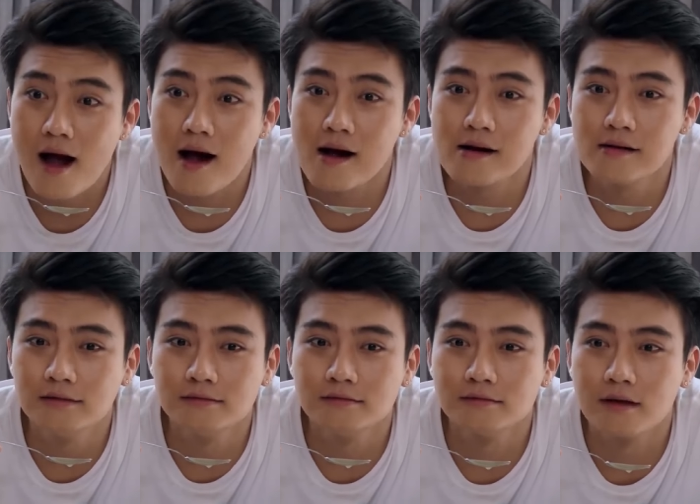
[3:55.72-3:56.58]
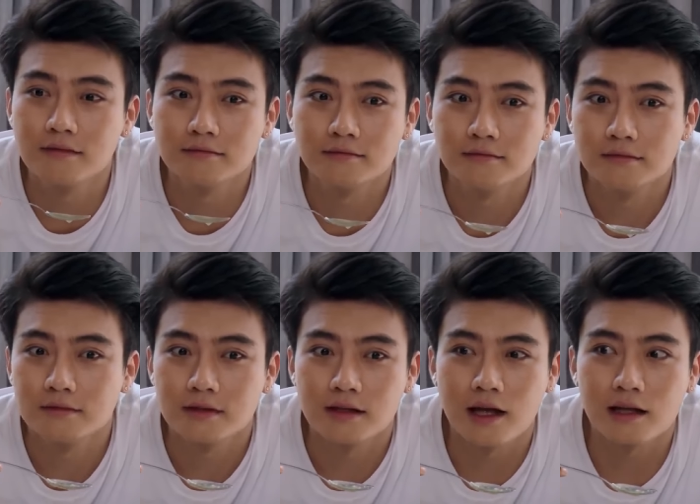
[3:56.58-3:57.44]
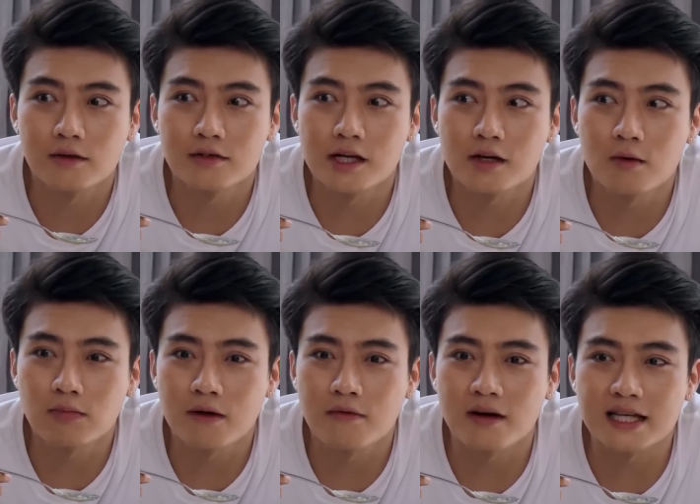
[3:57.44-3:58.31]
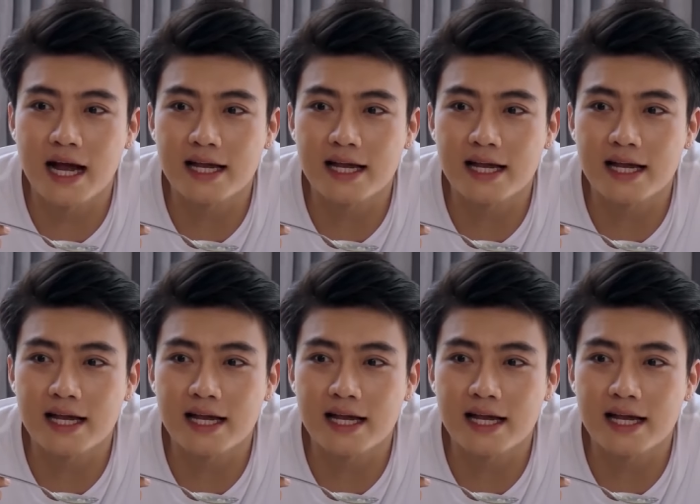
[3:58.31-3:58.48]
ừ vậy tôi sẽ rút cái phần